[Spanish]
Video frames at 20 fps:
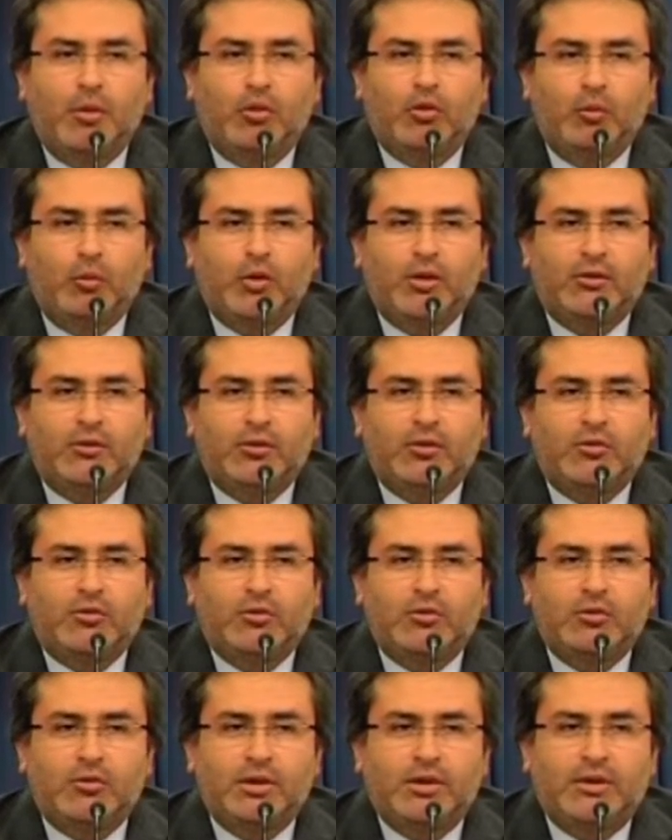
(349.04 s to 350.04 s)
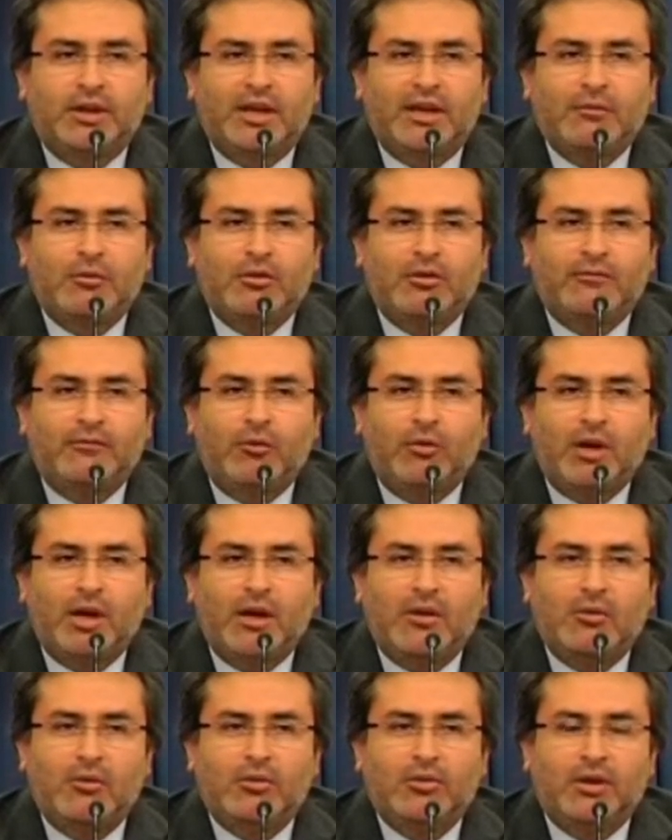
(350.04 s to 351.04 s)
Por supuesto, nosotros estaremos
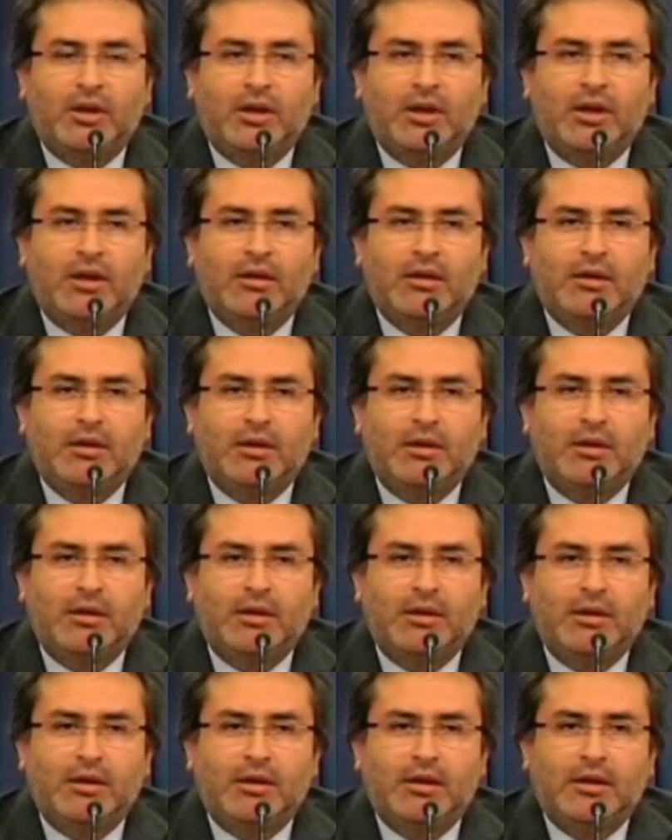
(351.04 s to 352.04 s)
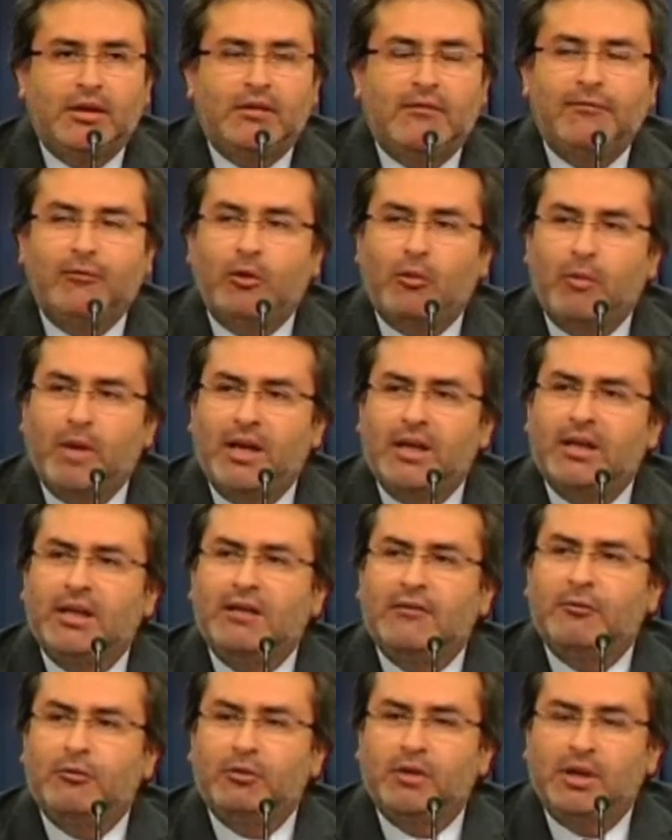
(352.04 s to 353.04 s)
enfocados en eh, informar
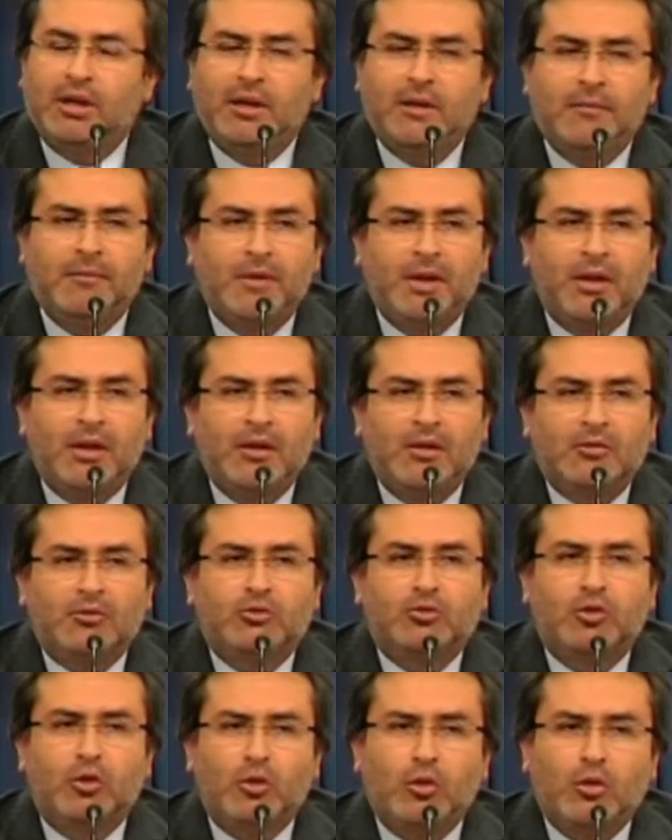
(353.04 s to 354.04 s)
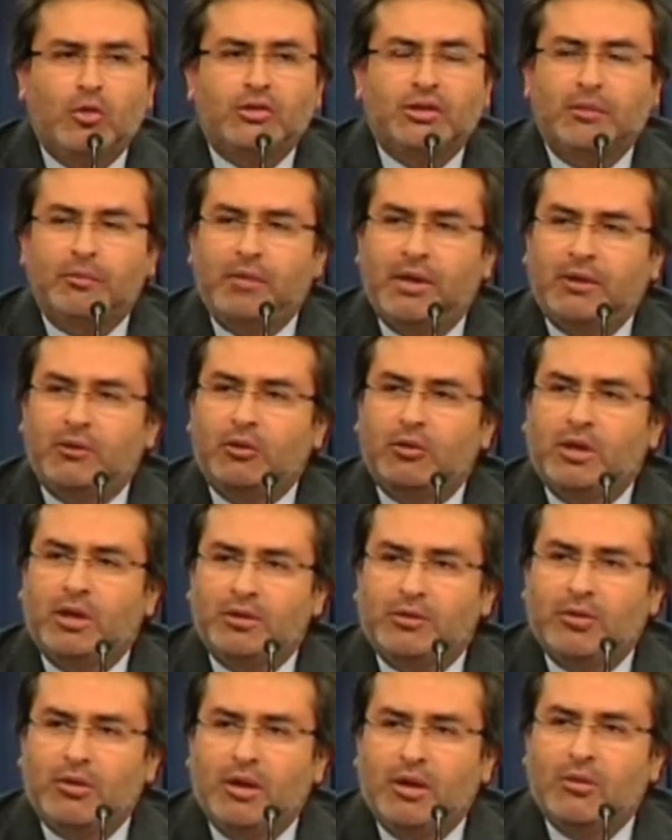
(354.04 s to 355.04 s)
y difundir todos los aspectos
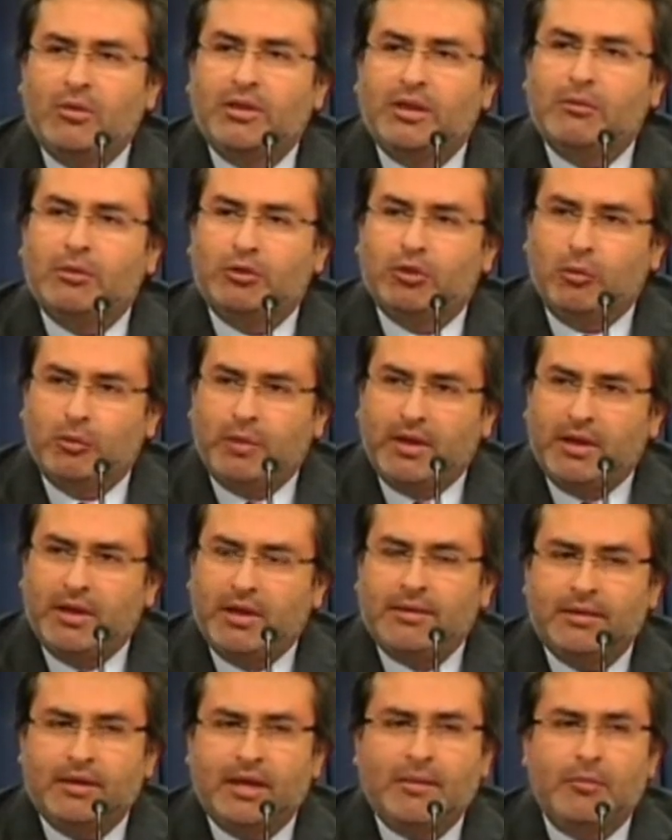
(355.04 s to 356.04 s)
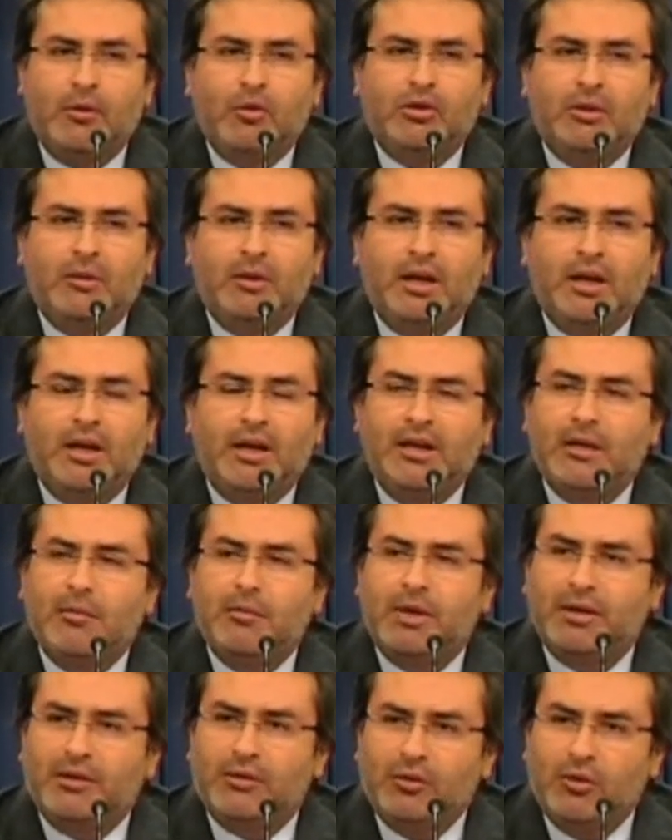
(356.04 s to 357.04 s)
relacionados a nuestro país, las posibilidades de
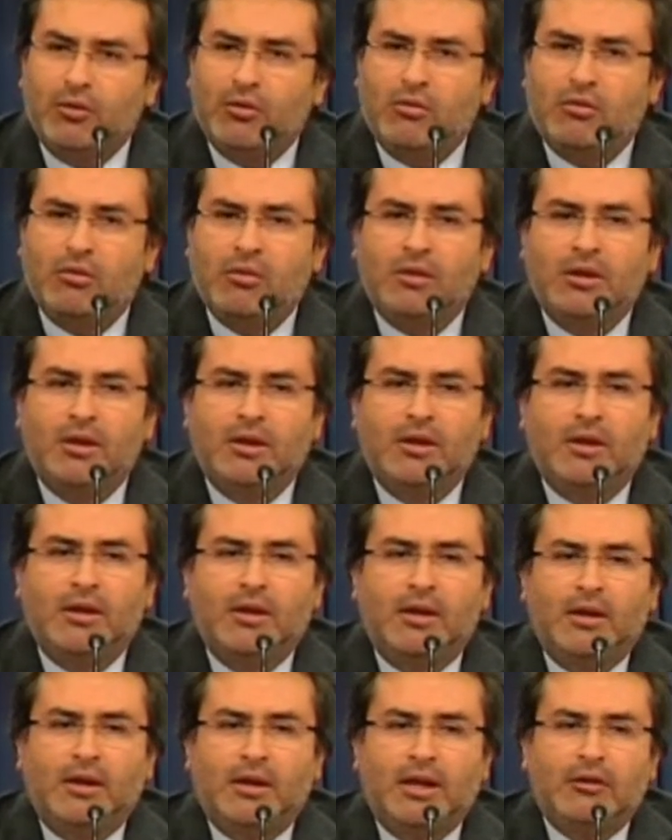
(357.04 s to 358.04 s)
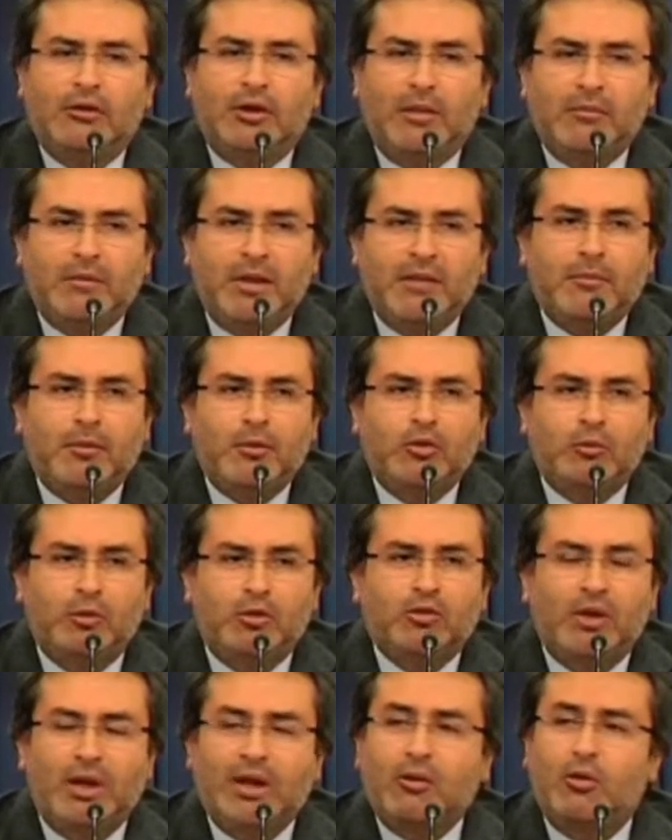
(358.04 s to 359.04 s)
inversión y también, por
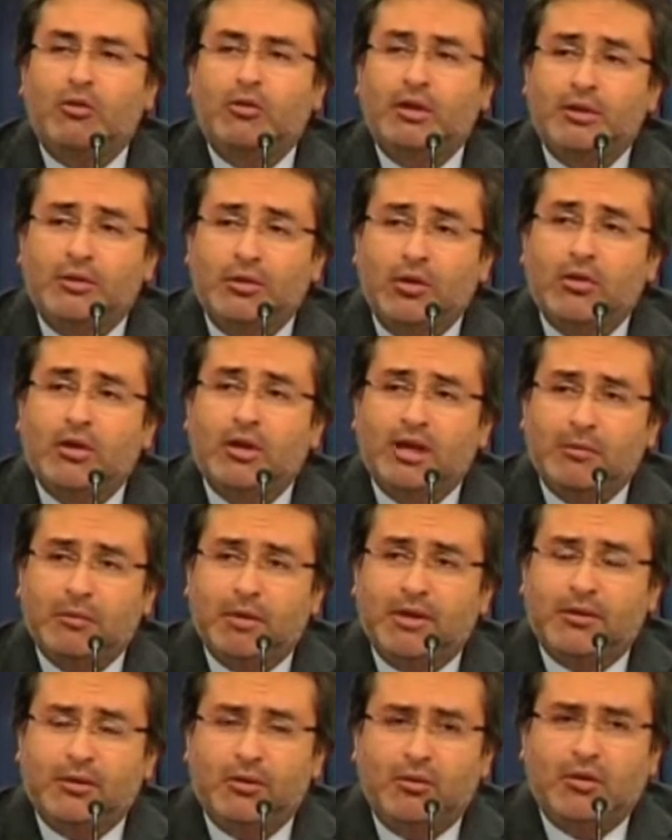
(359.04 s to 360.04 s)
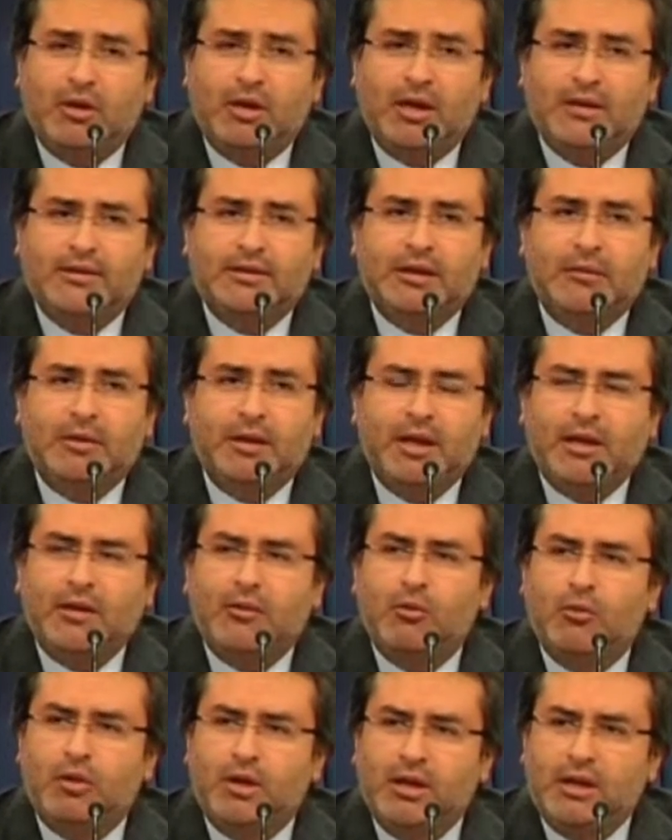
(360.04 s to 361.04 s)
supuesto, las condiciones de inversión, la
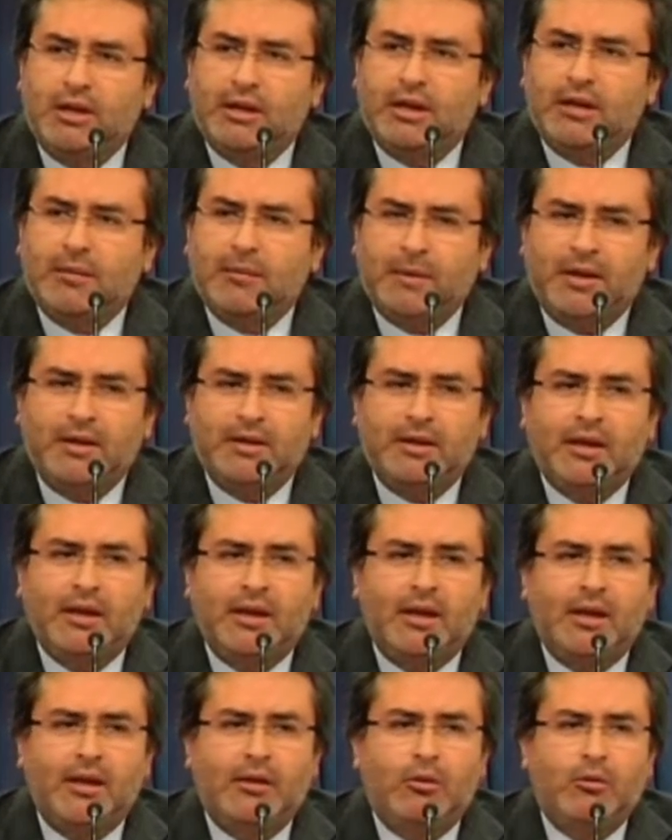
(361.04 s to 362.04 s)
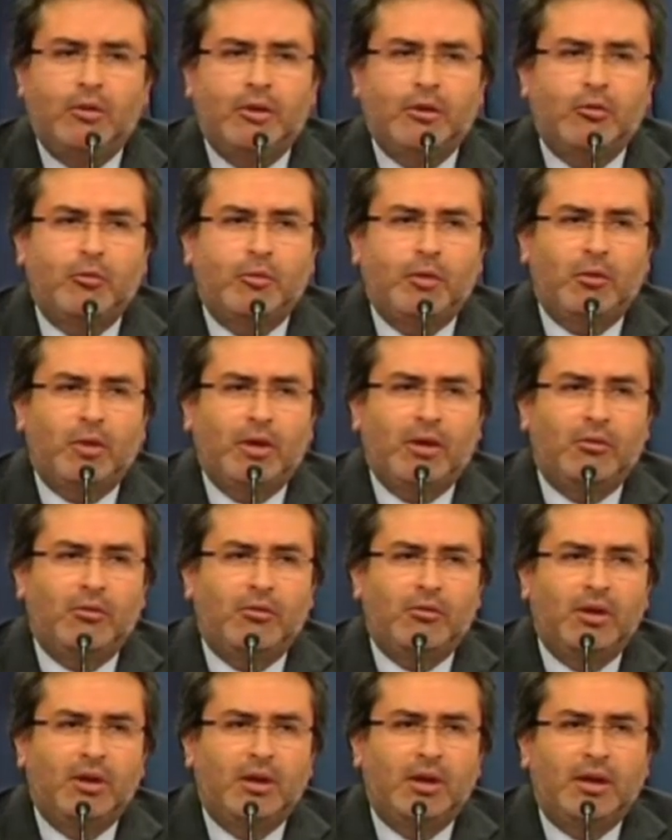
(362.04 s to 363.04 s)
estabilidad jurídica que plantea el gobierno
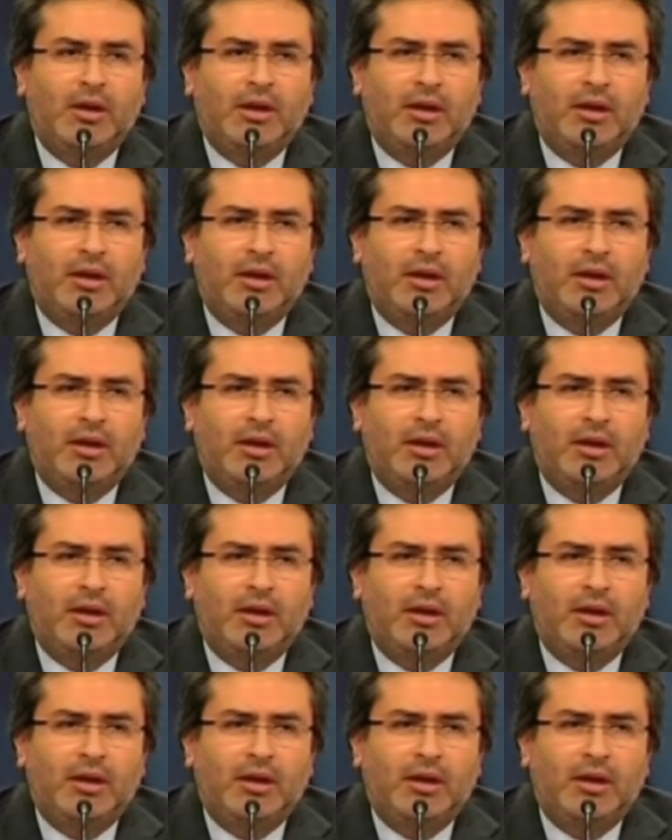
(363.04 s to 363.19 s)
peruano